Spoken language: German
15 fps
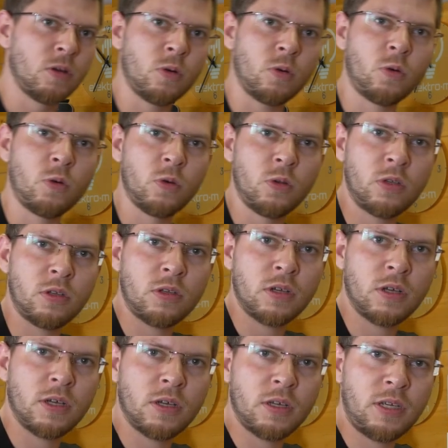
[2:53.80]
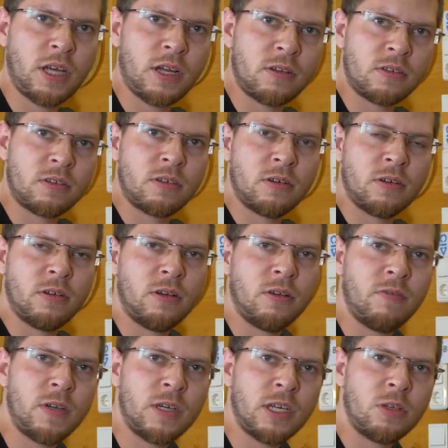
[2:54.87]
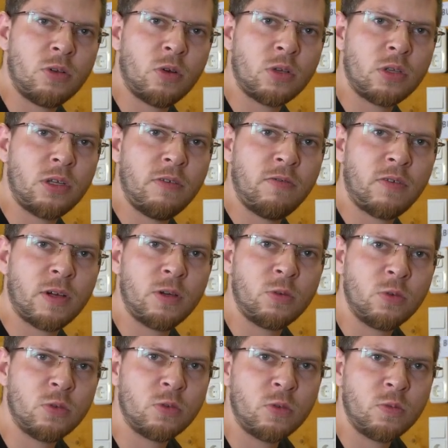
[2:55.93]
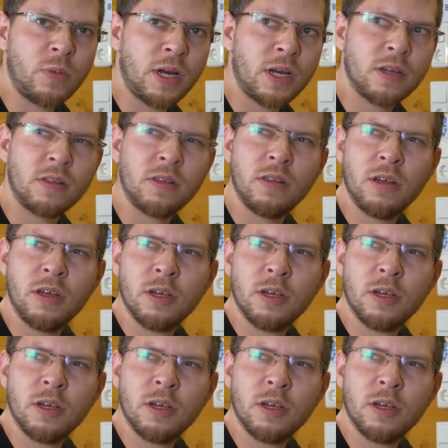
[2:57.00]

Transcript: Und äh, jetzt äh, will ich noch die Verlosung machen